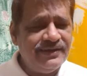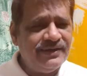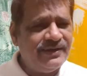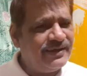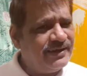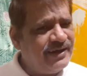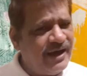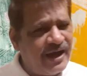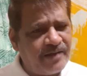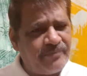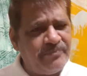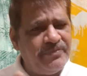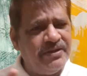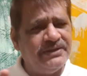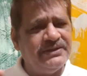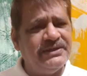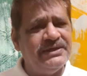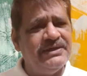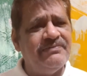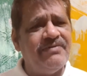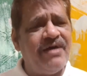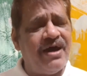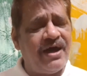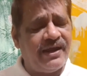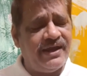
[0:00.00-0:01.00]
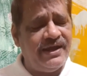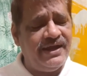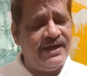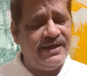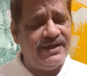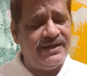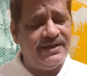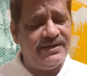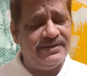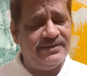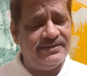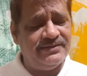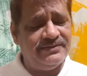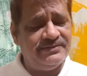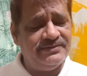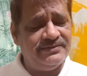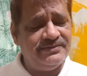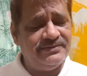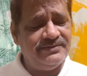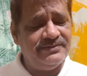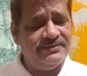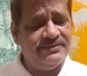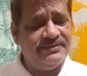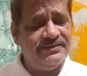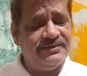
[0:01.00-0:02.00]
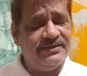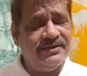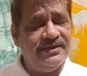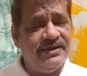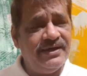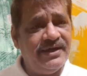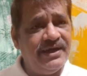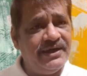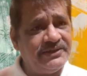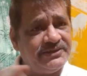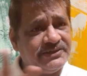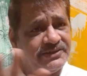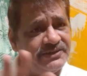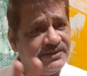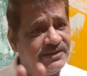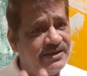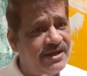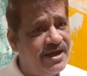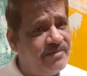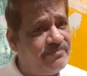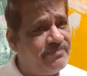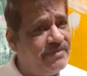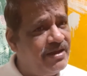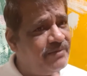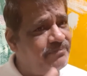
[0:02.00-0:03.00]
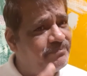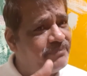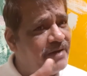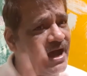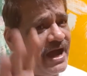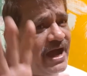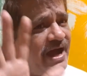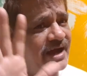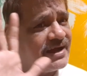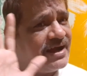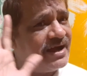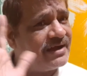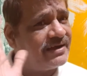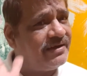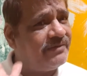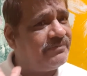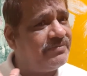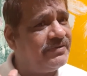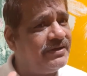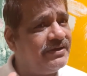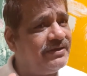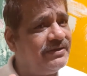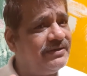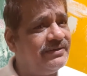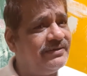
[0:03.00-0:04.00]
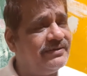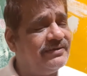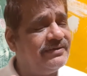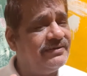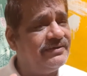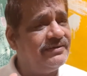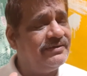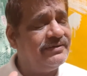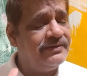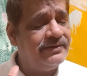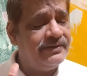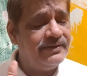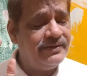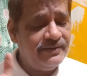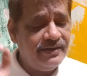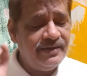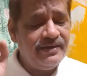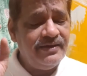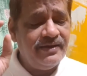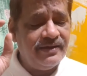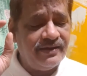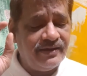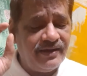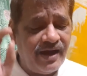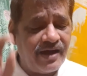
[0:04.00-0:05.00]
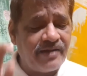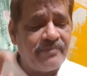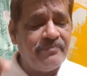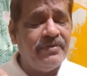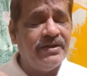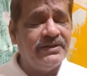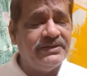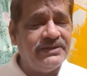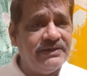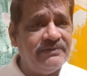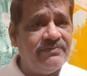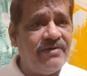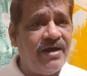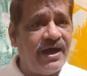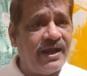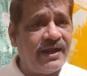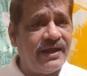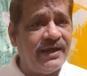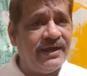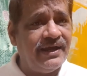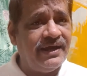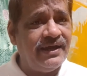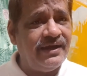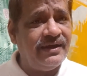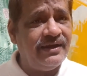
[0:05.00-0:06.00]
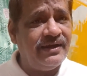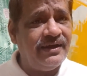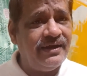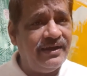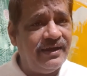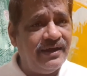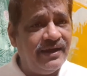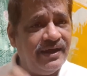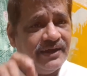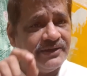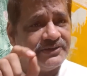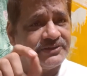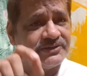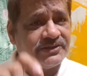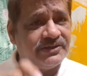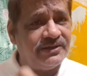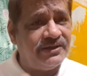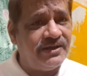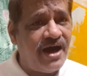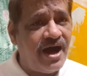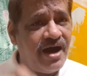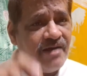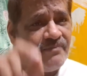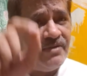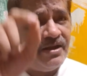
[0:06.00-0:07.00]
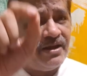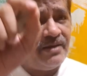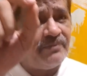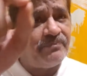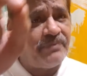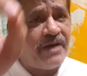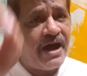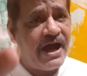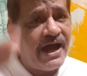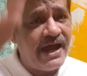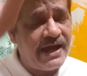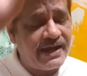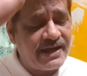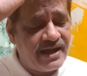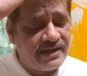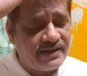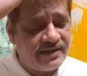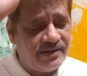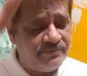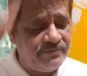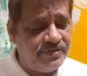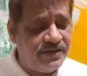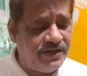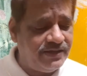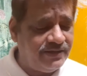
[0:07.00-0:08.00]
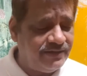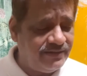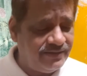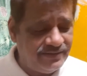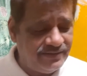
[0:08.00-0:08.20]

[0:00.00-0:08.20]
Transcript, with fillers: घर में दीवारें इश्क ना मिल पाएगा कभी घर में दीवारें इश्क ना मिल पाएगा कभी